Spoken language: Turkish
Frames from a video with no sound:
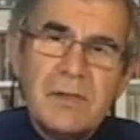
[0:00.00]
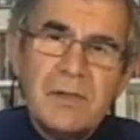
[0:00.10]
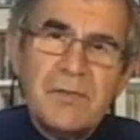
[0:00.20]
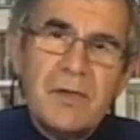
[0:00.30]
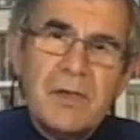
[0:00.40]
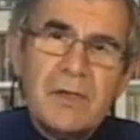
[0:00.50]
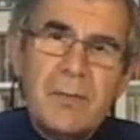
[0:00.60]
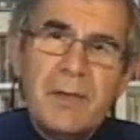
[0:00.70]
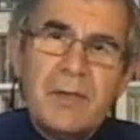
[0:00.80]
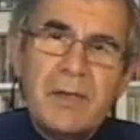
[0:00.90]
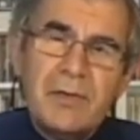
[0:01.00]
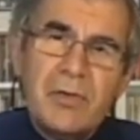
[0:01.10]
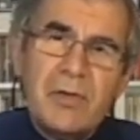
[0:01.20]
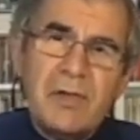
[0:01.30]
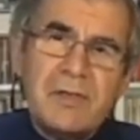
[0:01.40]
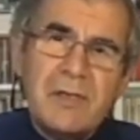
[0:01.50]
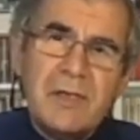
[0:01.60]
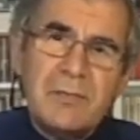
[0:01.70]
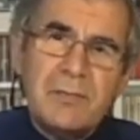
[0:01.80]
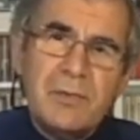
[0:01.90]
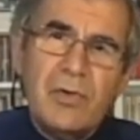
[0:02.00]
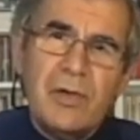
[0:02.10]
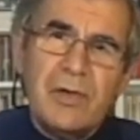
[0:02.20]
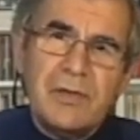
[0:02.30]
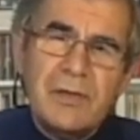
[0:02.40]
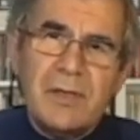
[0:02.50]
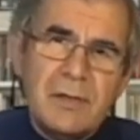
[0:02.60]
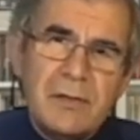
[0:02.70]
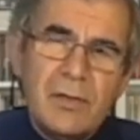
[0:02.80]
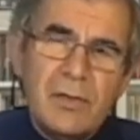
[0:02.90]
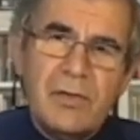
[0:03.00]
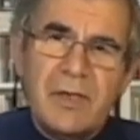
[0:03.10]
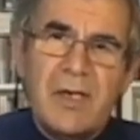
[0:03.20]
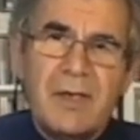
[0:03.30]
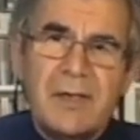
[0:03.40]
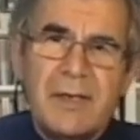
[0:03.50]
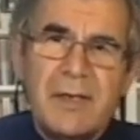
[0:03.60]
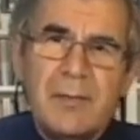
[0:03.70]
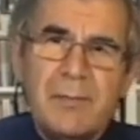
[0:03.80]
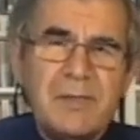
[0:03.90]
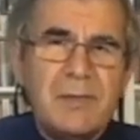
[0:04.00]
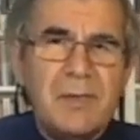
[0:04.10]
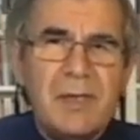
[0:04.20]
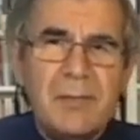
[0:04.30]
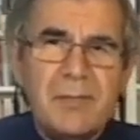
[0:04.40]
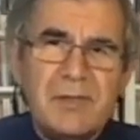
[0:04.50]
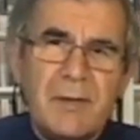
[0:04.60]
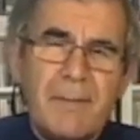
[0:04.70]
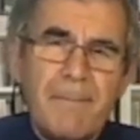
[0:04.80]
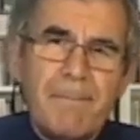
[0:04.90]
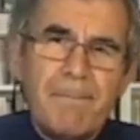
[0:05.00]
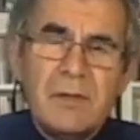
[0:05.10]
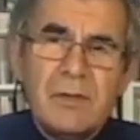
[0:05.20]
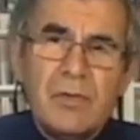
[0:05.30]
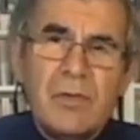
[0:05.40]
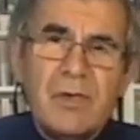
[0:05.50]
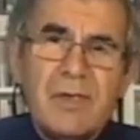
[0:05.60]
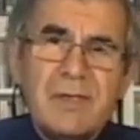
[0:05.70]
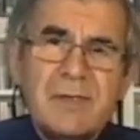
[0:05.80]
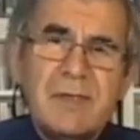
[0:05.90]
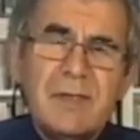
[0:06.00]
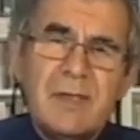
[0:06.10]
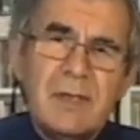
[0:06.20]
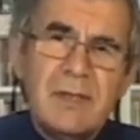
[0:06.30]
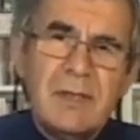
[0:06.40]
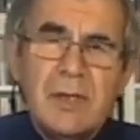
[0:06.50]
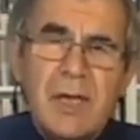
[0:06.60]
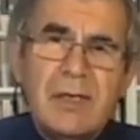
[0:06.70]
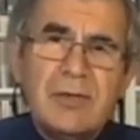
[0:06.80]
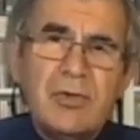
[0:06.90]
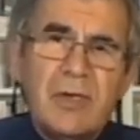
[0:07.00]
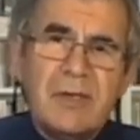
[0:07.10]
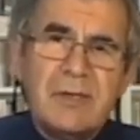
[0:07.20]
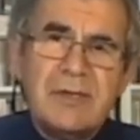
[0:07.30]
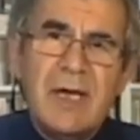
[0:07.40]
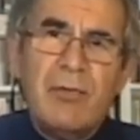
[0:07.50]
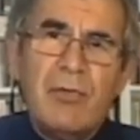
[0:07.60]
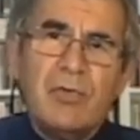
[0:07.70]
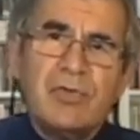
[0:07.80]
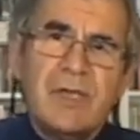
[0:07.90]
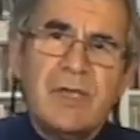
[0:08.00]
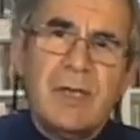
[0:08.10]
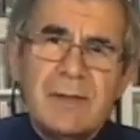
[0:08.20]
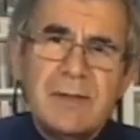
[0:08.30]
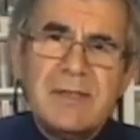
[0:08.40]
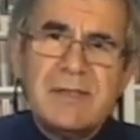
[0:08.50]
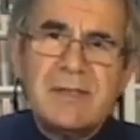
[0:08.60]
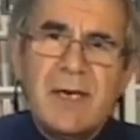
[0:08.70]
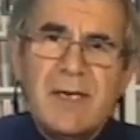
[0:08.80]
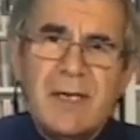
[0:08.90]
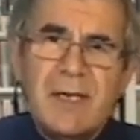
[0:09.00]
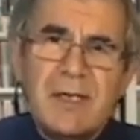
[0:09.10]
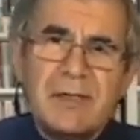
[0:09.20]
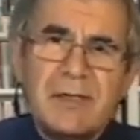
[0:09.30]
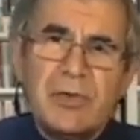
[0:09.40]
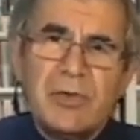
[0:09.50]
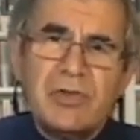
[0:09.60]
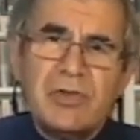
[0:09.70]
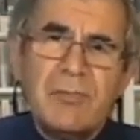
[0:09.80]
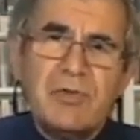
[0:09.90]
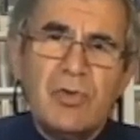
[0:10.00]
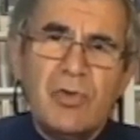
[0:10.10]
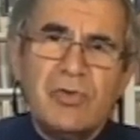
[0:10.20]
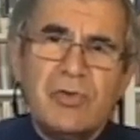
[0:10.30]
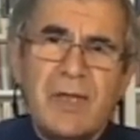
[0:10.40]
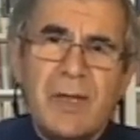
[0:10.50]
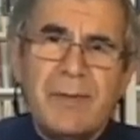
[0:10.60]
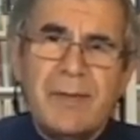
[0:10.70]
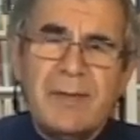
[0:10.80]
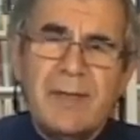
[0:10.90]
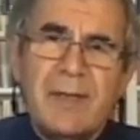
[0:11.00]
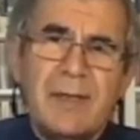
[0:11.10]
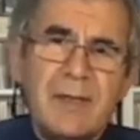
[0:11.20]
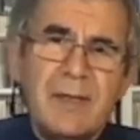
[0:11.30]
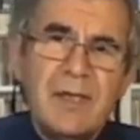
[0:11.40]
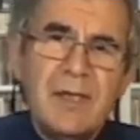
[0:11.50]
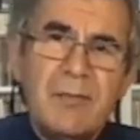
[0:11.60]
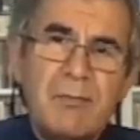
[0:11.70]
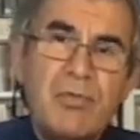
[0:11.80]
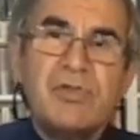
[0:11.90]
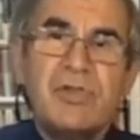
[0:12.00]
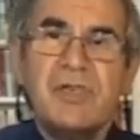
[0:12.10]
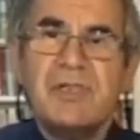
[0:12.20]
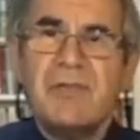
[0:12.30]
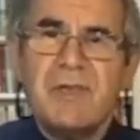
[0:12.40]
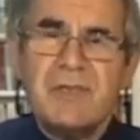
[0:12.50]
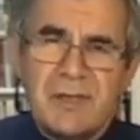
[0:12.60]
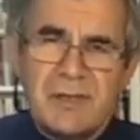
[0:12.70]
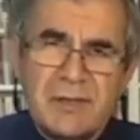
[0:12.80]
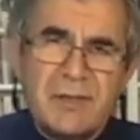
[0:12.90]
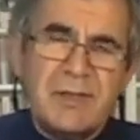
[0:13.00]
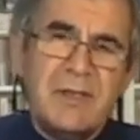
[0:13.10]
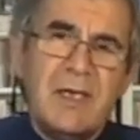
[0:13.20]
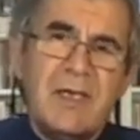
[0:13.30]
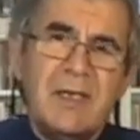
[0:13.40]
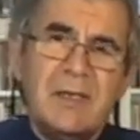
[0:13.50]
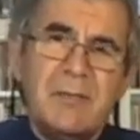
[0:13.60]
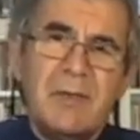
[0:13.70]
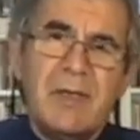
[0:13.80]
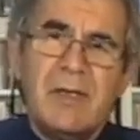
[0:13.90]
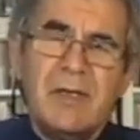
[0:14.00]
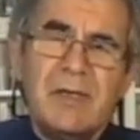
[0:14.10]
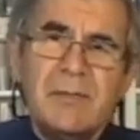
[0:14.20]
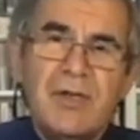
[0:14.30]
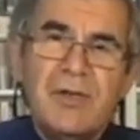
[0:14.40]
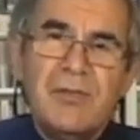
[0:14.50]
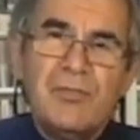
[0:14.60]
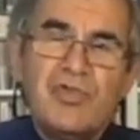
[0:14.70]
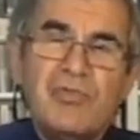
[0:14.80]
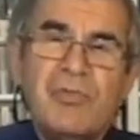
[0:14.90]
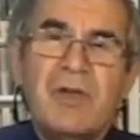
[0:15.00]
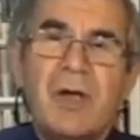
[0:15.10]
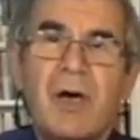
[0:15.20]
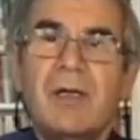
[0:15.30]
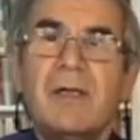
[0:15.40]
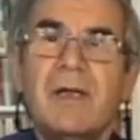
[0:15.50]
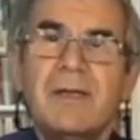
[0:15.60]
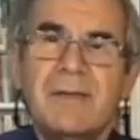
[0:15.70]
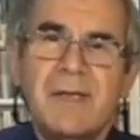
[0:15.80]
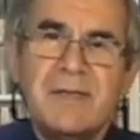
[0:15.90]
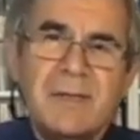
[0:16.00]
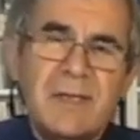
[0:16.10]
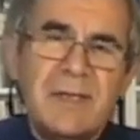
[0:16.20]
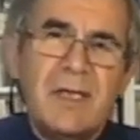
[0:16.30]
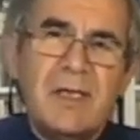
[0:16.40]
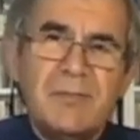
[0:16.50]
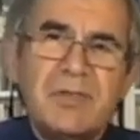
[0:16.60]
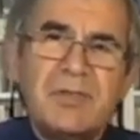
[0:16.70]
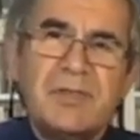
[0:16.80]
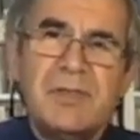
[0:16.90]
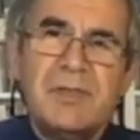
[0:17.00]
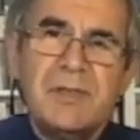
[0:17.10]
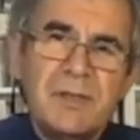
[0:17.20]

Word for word: Fakat Amerikalı yöneticiler biliyorlar onların kaderi bizim elimizde. Dolayısıyla Erdoğan'ın Davos'ta İsrail'e karşı göstermiş olduğu tepkiyi de bu çerçeve içerisinde değerlendirmek lazım. Müslüman hakların desteğini almıştı.